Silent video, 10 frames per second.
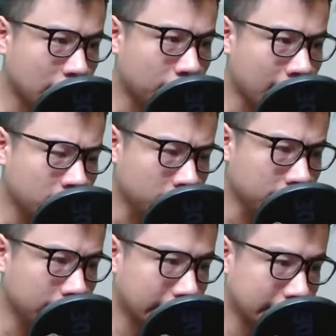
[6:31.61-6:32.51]
Tào Mãng
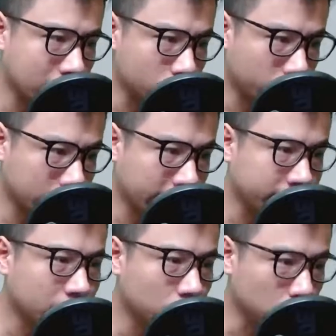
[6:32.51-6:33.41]
ở bên cạnh Tào Doanh
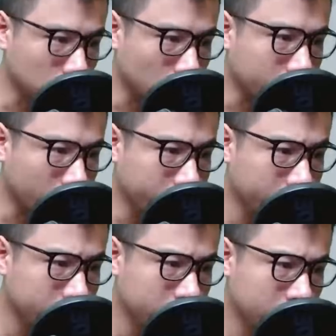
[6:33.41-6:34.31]
ánh mắt u tối nói.